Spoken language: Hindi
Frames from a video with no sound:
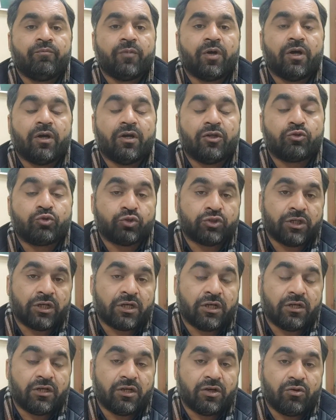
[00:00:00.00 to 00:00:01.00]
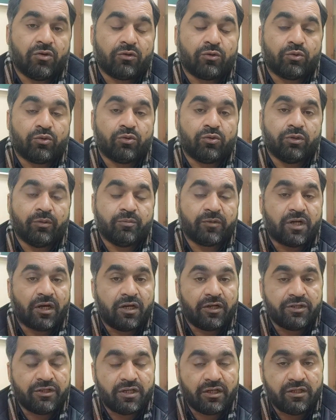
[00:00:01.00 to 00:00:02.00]
तोशा खाना हो तो
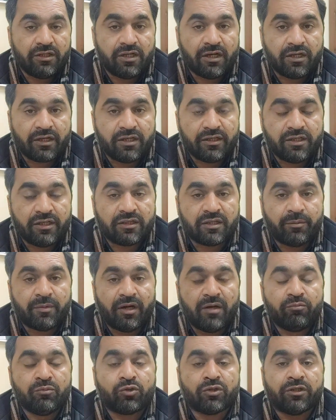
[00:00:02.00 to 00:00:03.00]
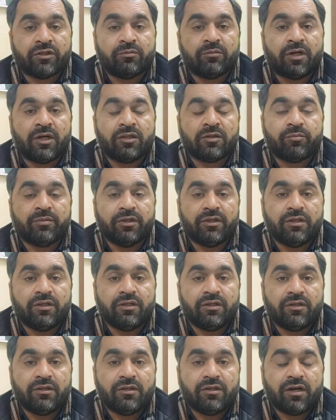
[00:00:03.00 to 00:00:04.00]
इम्कान यही है कि ये तमाम मुकदमात भी
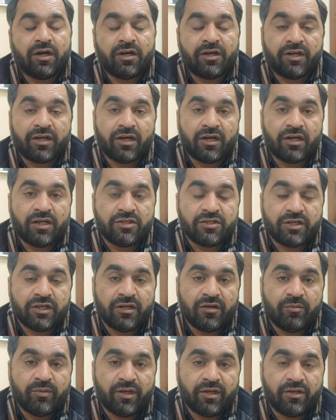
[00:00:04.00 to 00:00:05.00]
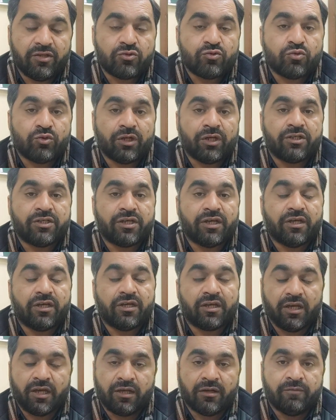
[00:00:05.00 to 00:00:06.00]
अडियाला जेल में ही सुने
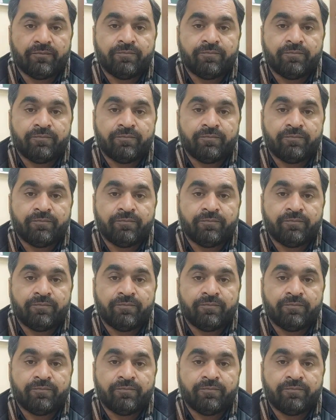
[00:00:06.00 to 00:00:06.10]
जाएंगे